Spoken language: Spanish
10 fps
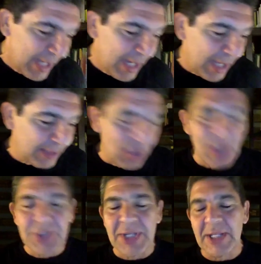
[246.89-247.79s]

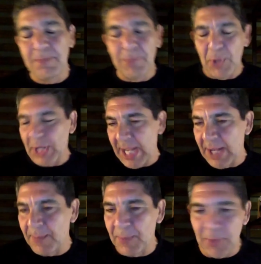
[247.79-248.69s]
Entonces, por
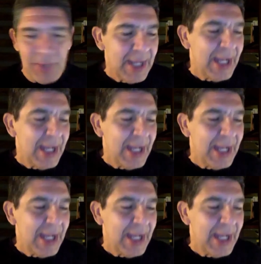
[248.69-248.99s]
ejemplo,